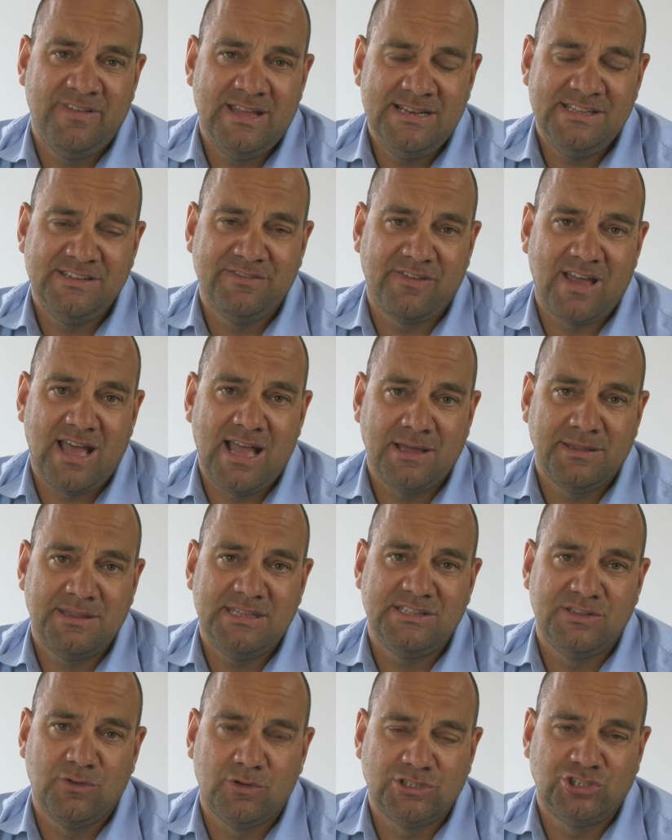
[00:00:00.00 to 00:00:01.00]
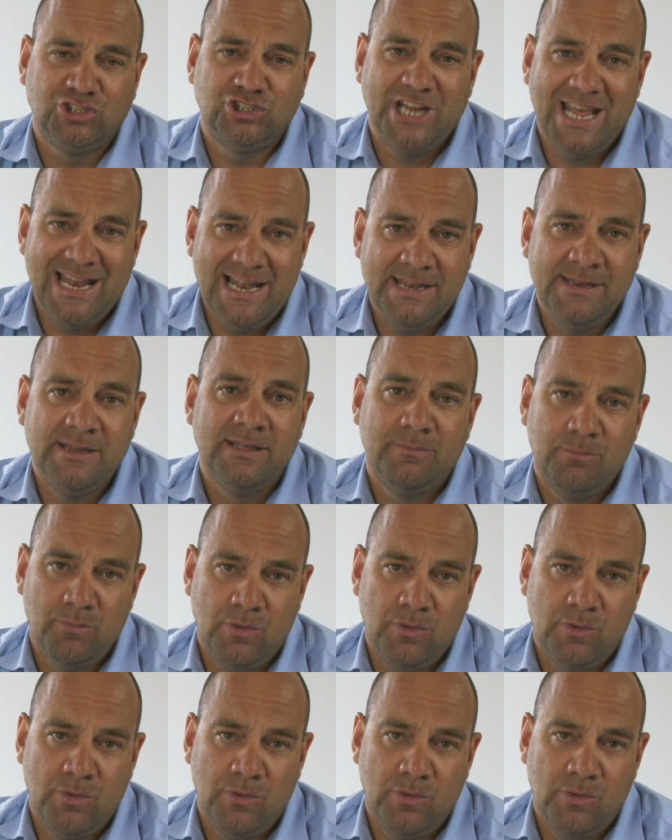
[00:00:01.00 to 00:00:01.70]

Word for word: Welche Fragen sich dort stellen,